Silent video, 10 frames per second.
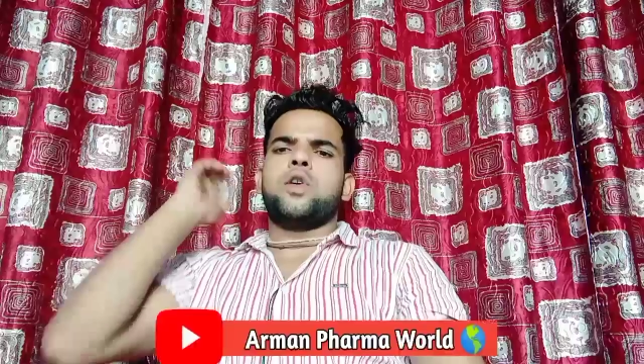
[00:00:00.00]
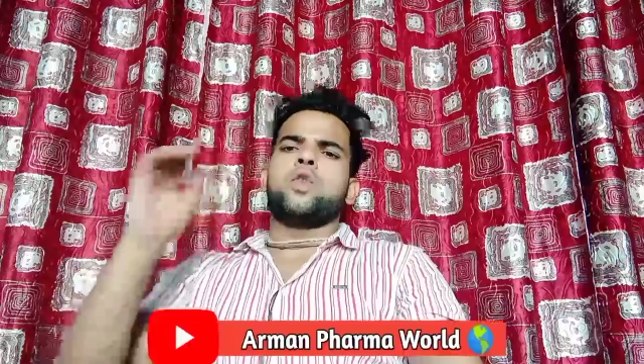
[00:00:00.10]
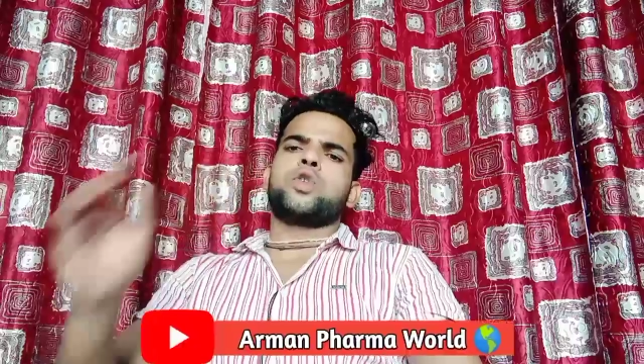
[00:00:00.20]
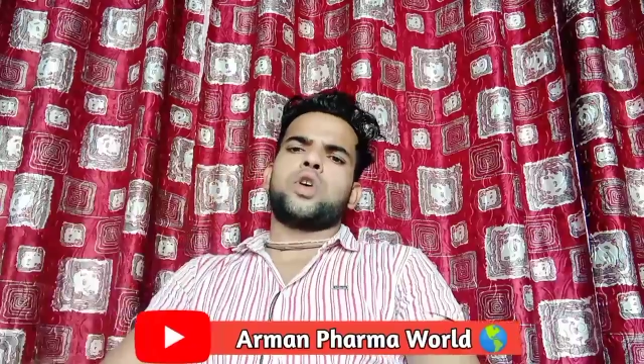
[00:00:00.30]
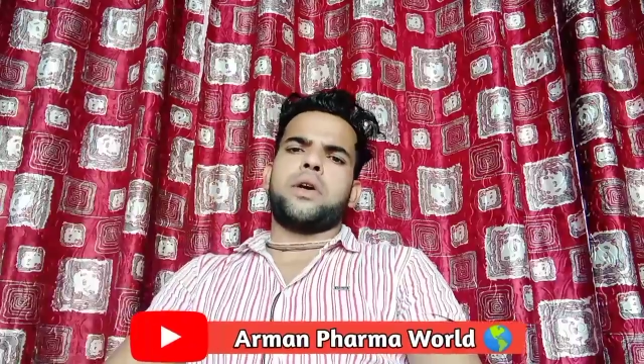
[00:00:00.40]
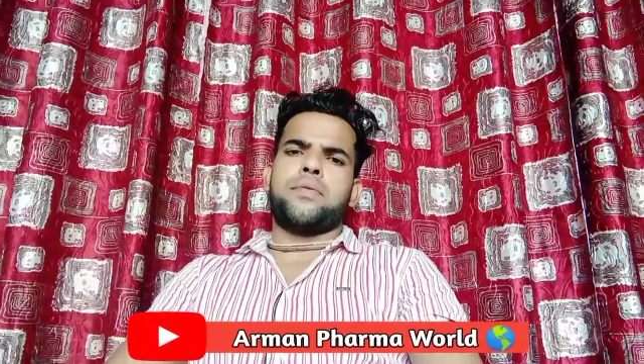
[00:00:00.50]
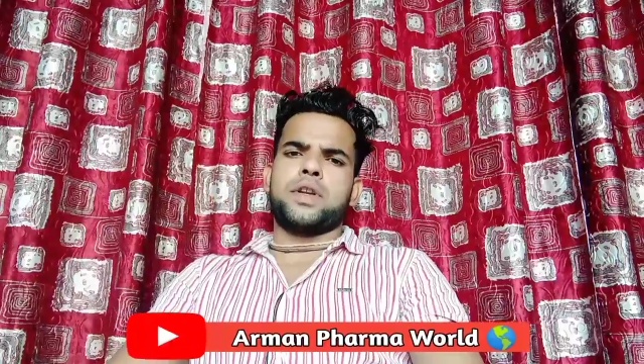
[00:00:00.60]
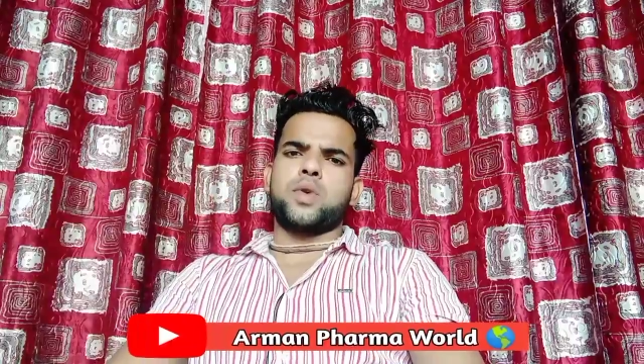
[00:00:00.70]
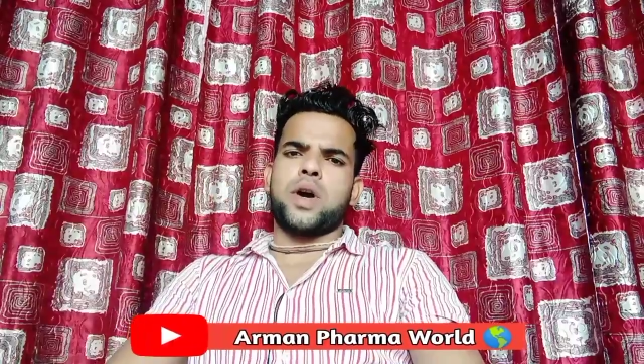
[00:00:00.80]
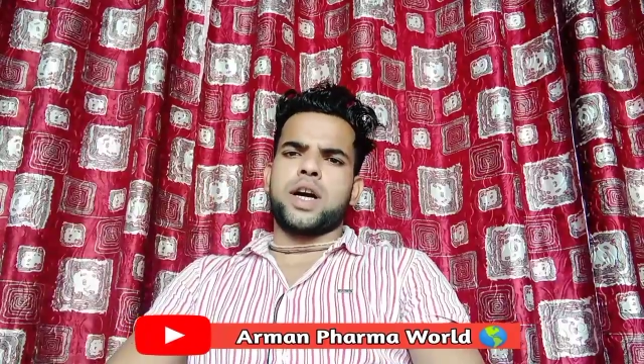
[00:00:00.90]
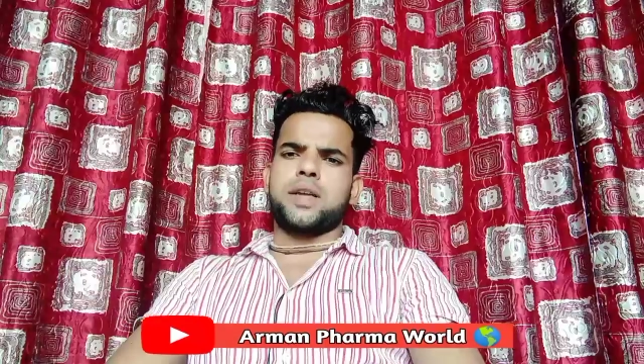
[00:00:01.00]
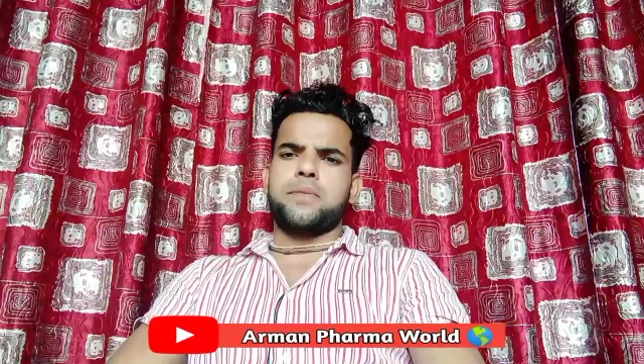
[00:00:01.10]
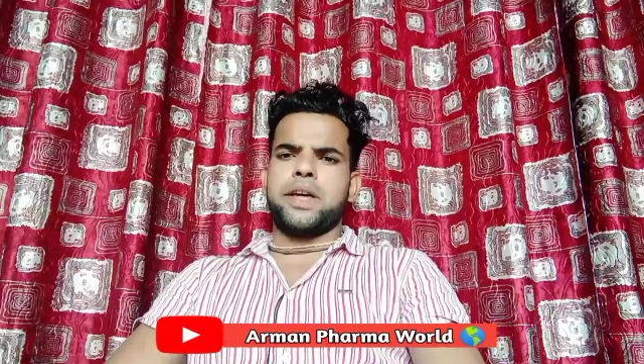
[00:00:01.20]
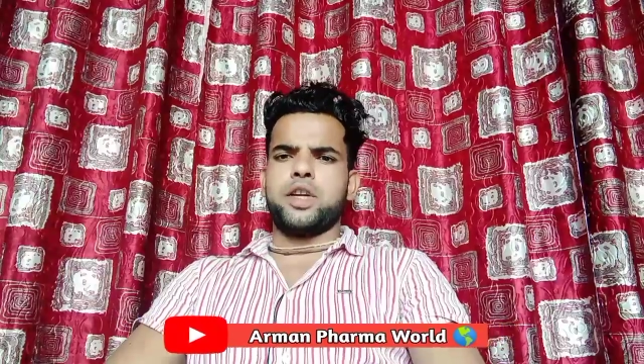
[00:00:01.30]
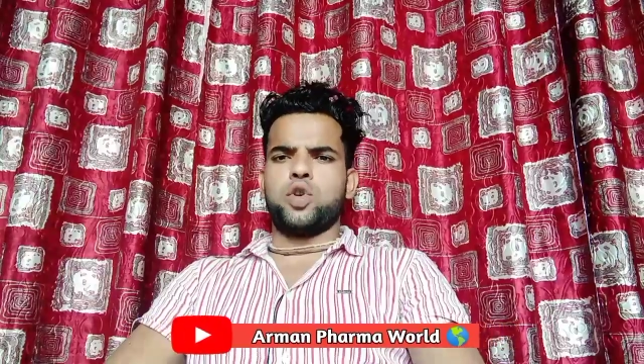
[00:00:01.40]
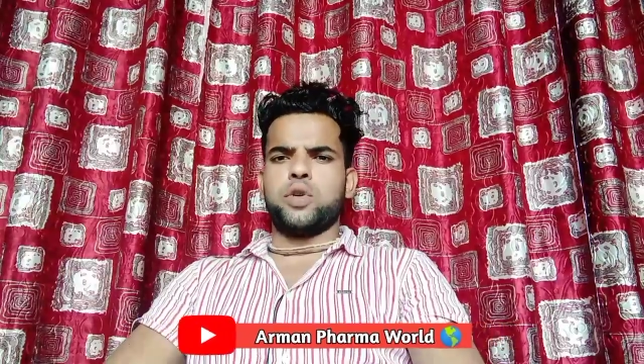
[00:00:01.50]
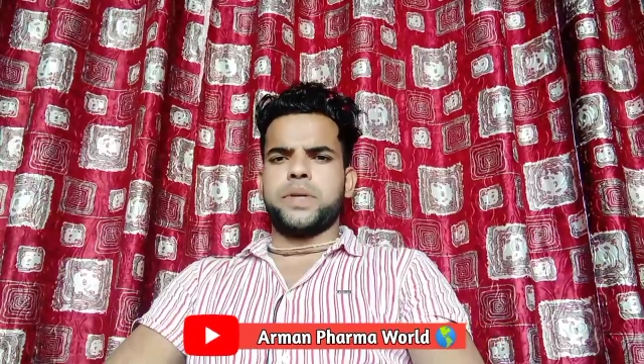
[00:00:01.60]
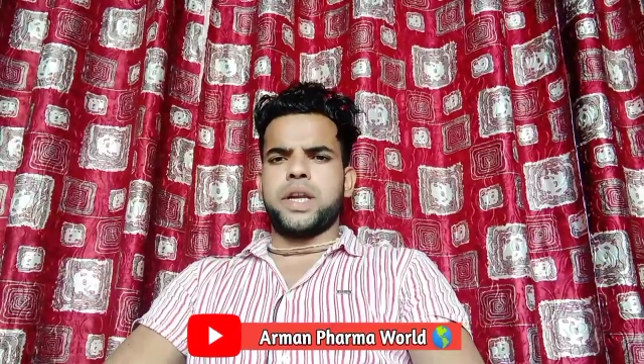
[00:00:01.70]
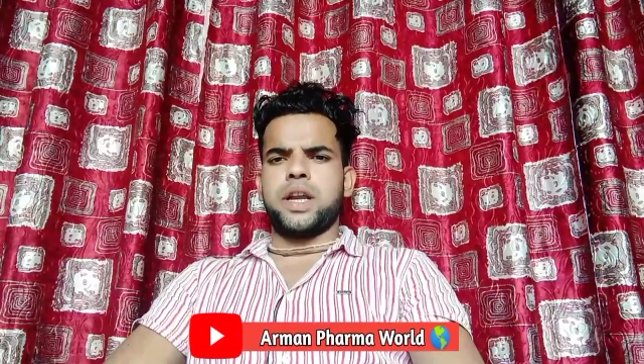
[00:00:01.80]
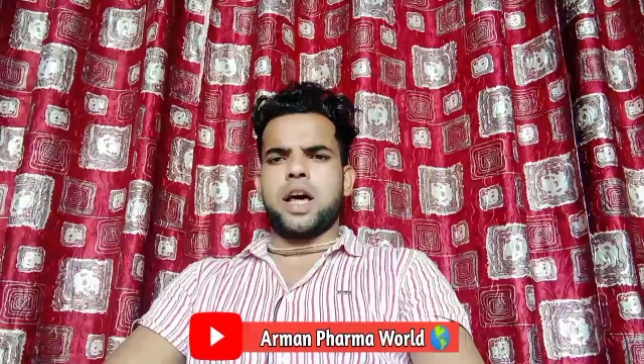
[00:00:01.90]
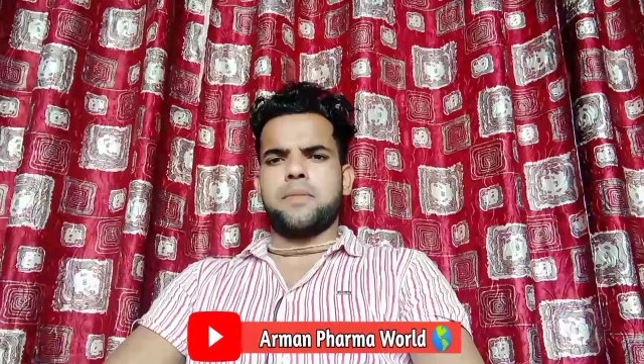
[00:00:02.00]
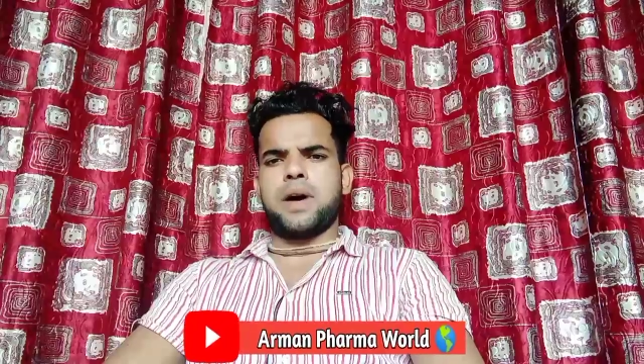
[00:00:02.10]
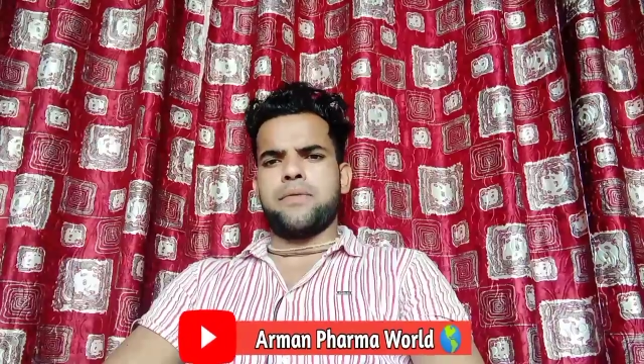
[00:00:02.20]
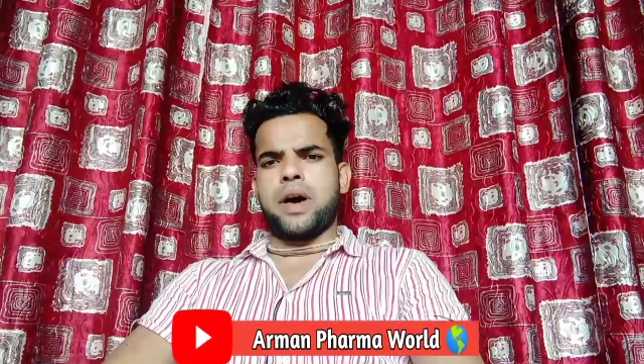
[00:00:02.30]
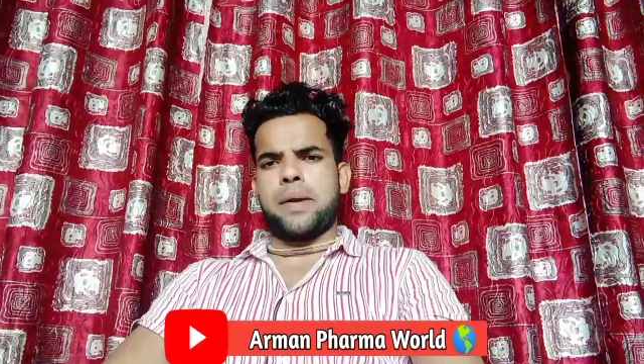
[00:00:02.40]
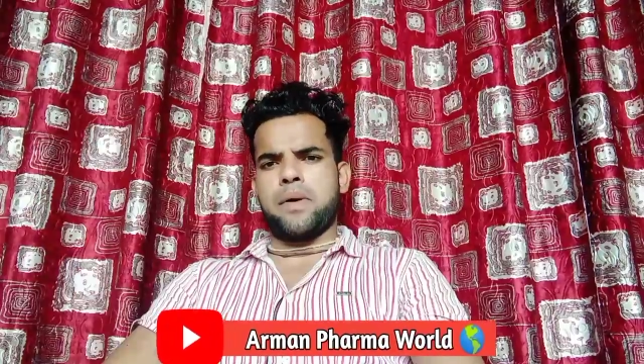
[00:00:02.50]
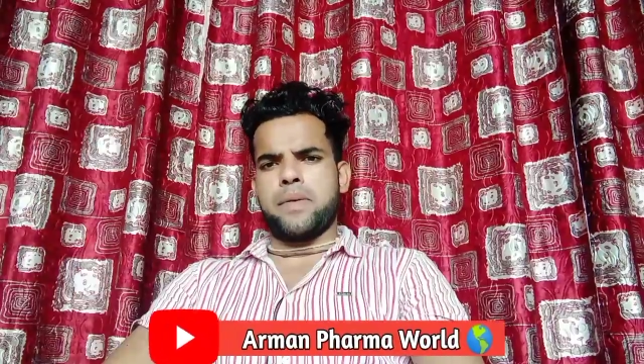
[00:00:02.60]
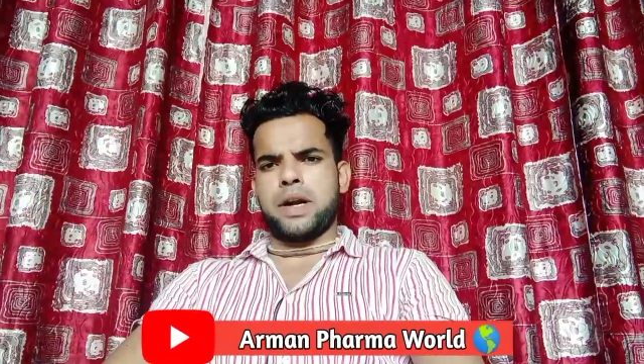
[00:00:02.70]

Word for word: तो दोस्तों का फिर स्वागत है मेरे YouTube चैनल अरमान फार्मा